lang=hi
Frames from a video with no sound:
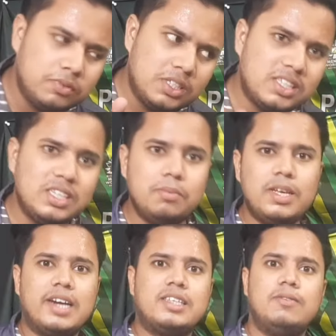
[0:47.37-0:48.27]
किसी भी
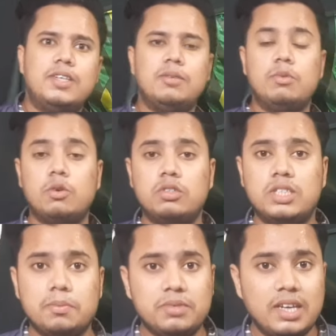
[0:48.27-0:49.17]
एक्टिविटी में हो
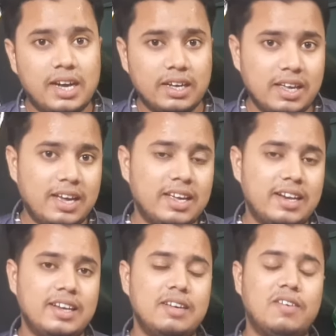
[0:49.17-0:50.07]
सबसे आगे आगे
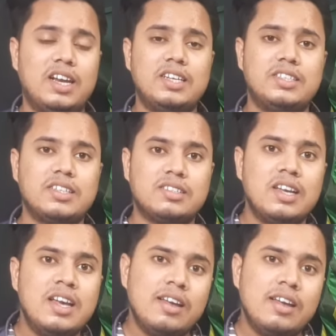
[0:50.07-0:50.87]
रहने वाला शख्स